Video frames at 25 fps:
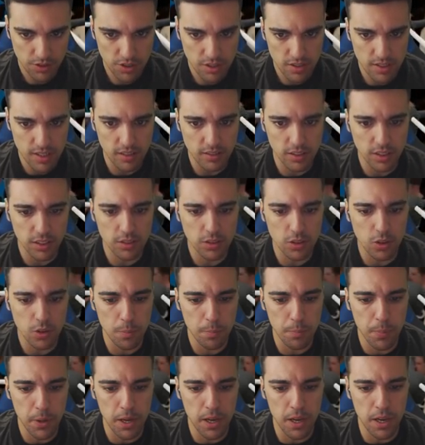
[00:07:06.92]
AJ Styles
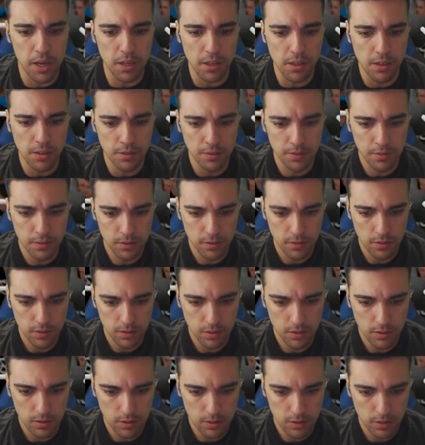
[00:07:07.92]
tenta o pin.
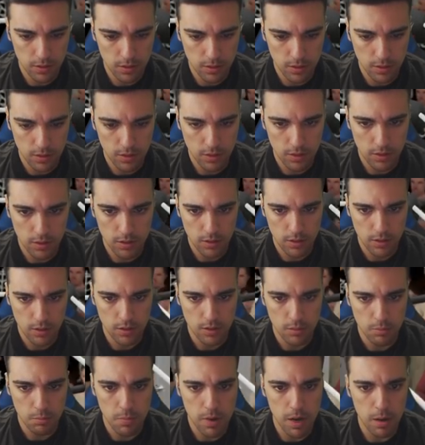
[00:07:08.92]

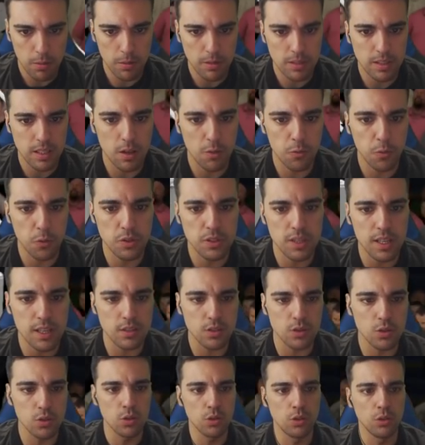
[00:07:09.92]
Vai Bárbaro
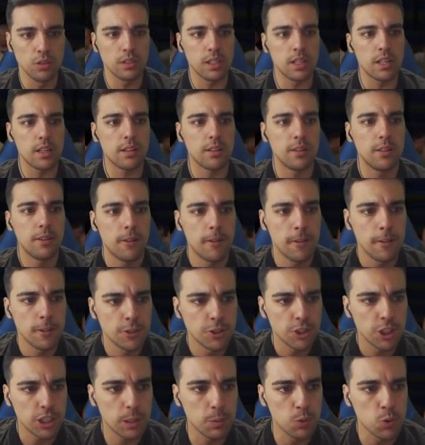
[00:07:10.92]
safa-se à segunda.
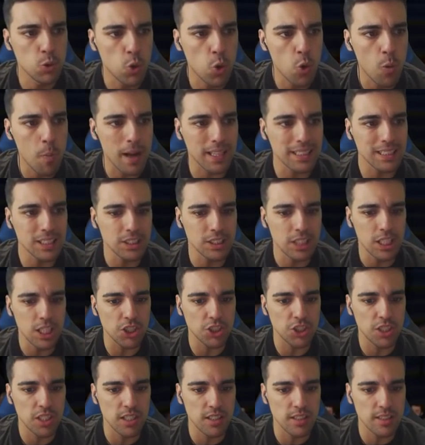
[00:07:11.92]
Já temos um combate
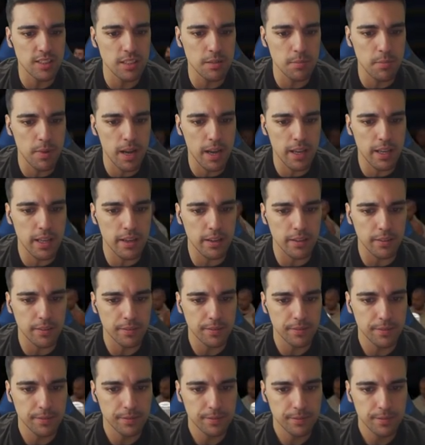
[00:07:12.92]
de 3 estrelas e
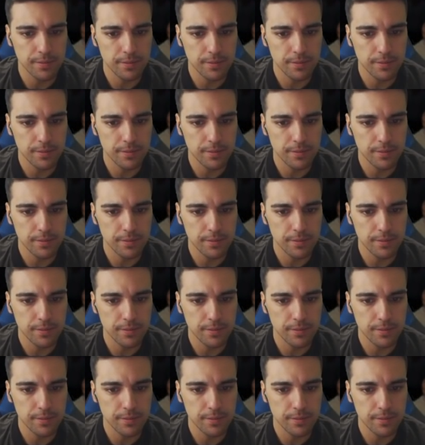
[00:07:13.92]
meia.